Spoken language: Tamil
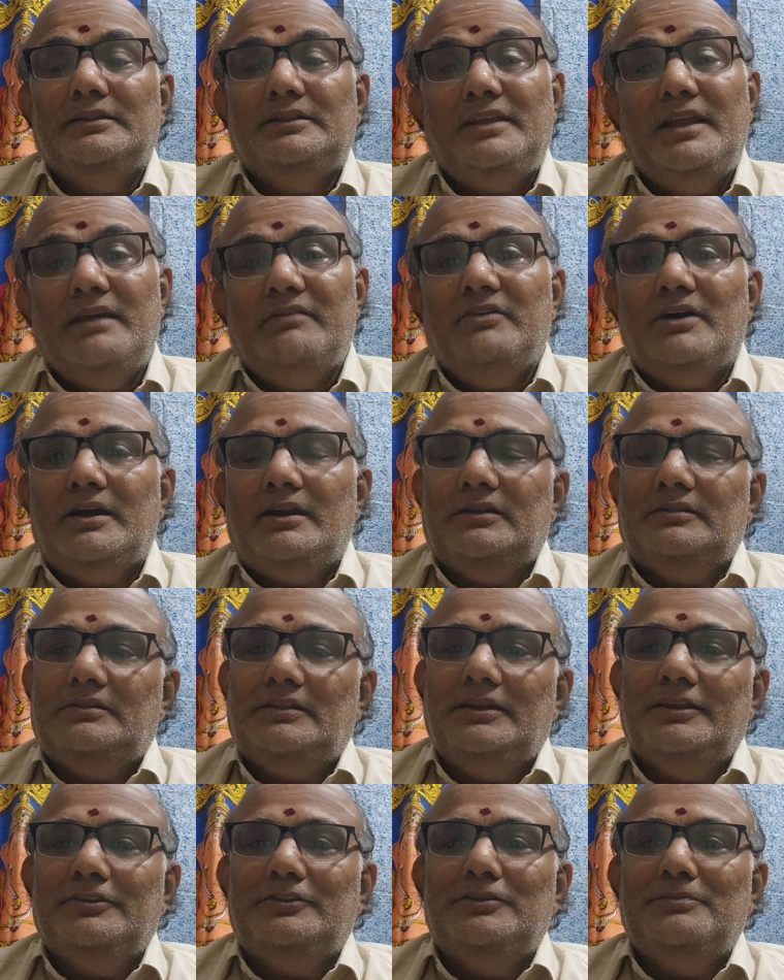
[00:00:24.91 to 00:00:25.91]

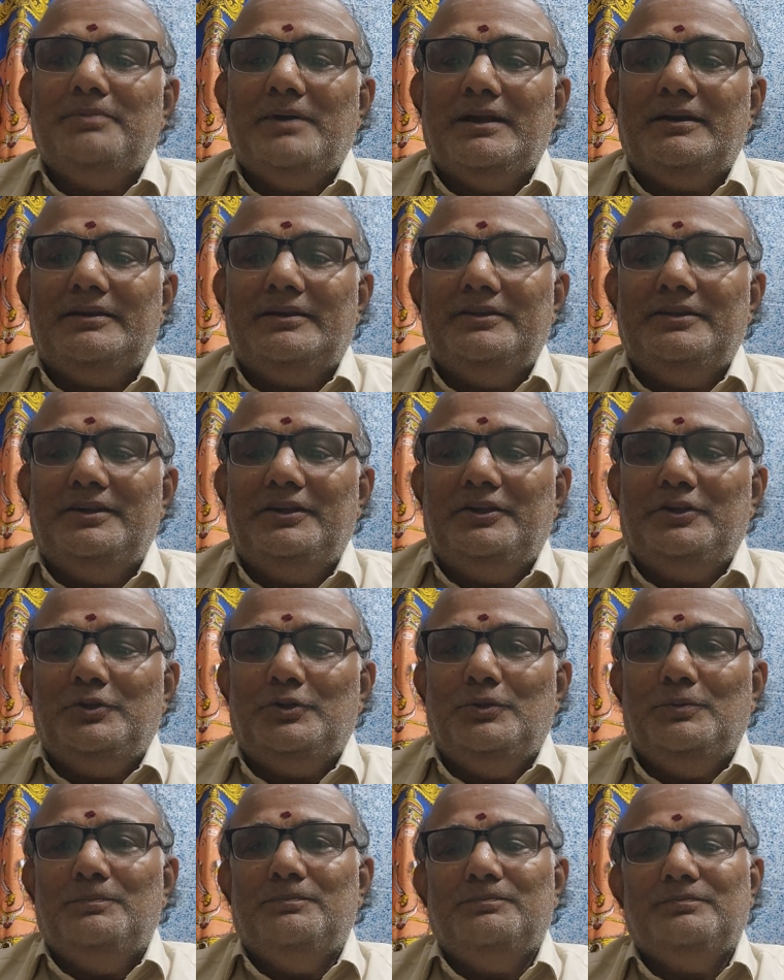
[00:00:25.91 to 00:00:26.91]
தேவாரத்திலிருந்து பார்க்க
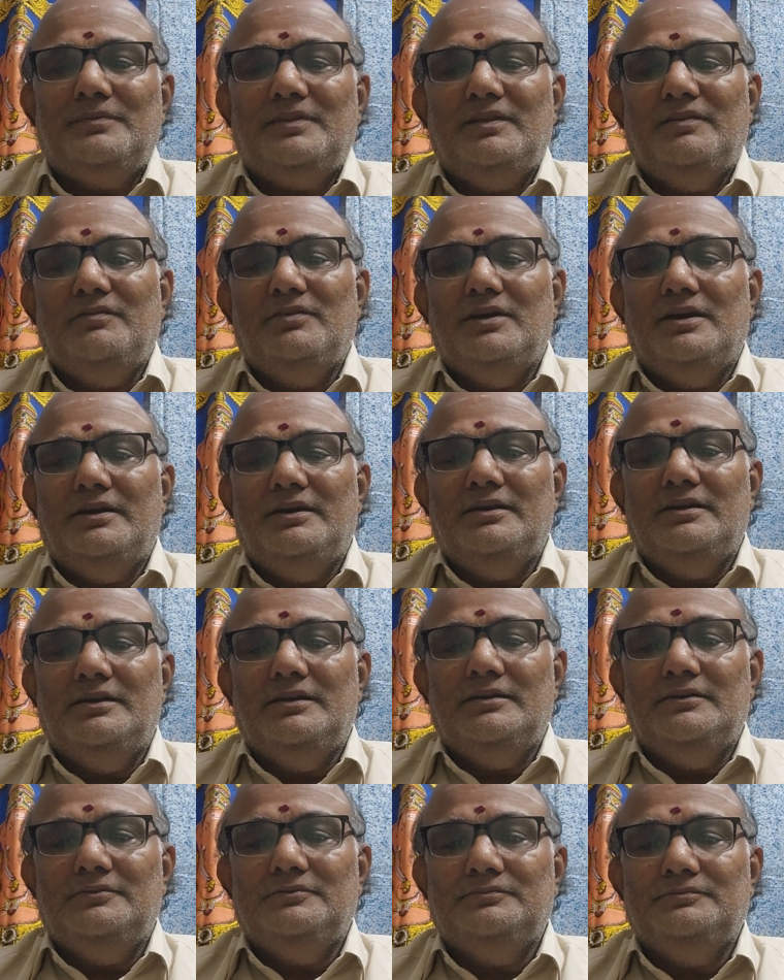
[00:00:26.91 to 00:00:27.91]
இருக்கிறோம் வாருங்கள்